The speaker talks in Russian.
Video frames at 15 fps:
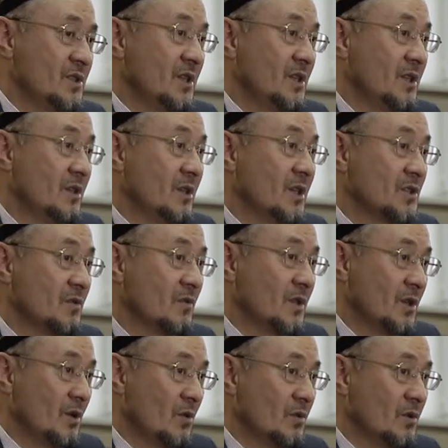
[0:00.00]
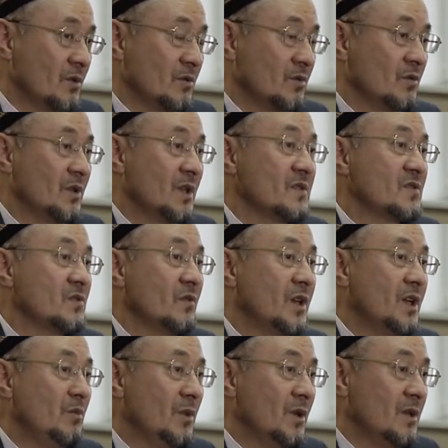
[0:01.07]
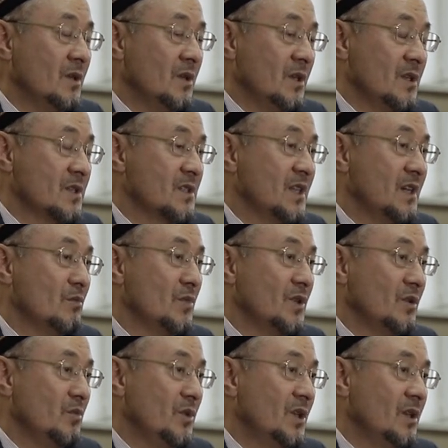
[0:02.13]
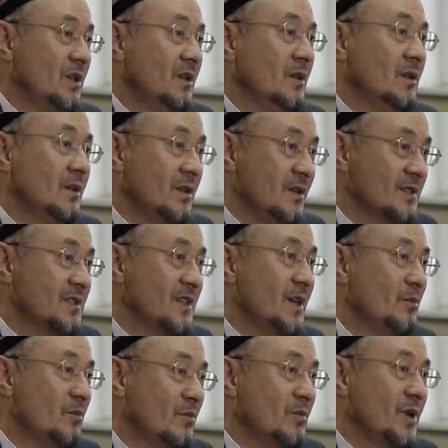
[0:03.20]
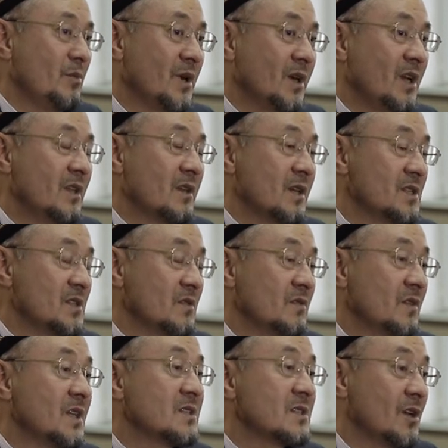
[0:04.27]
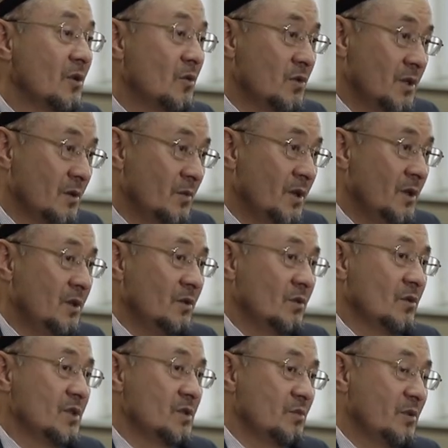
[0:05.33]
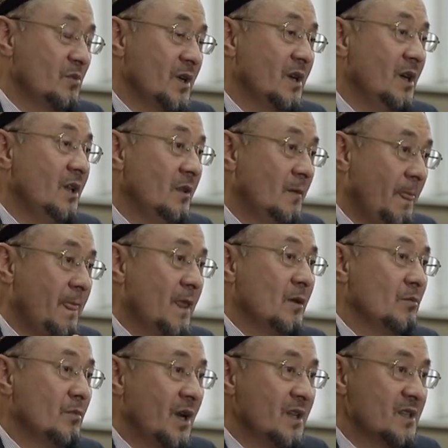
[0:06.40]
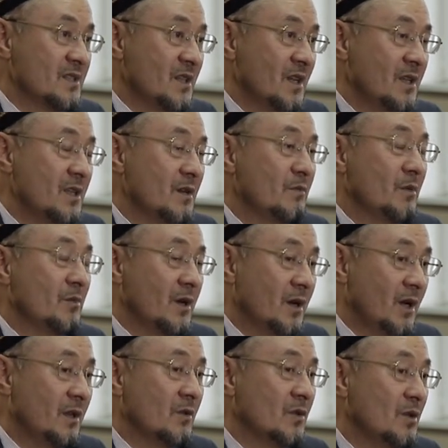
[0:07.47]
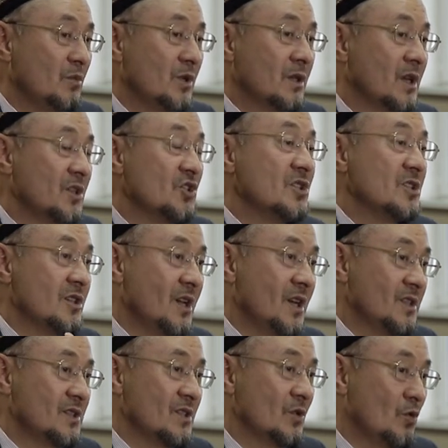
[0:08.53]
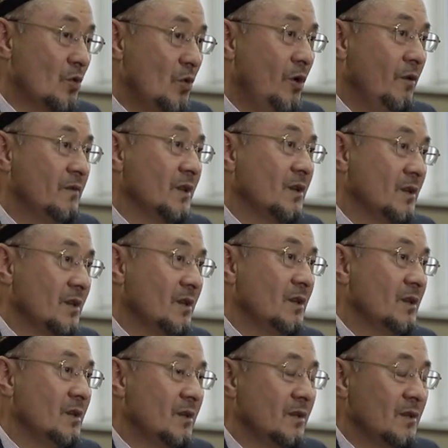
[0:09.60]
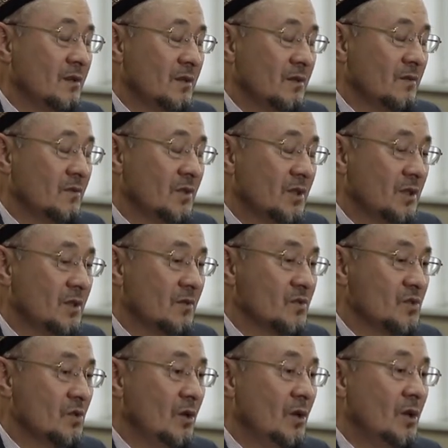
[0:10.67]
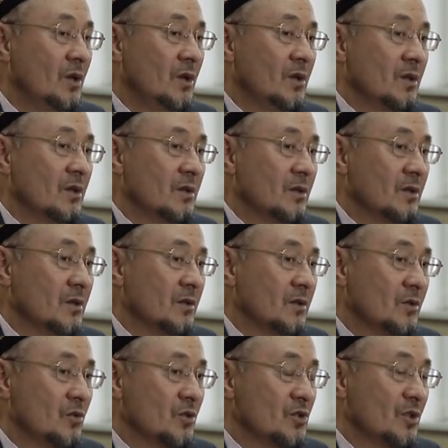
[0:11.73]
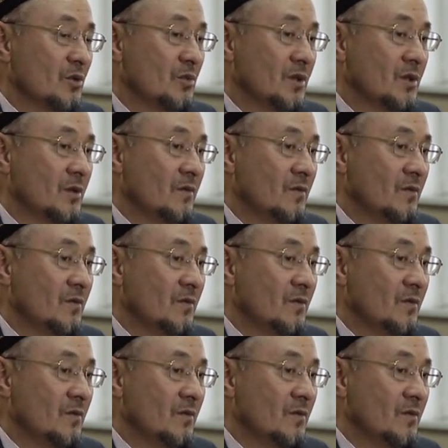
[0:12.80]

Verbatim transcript: среди нашего народа. У нас все время ислам был мирный, и ислам помогал развиваться людям, то есть помогал брать знания, помогал вот именно очищаться духовно. И вот это все э, то, что мы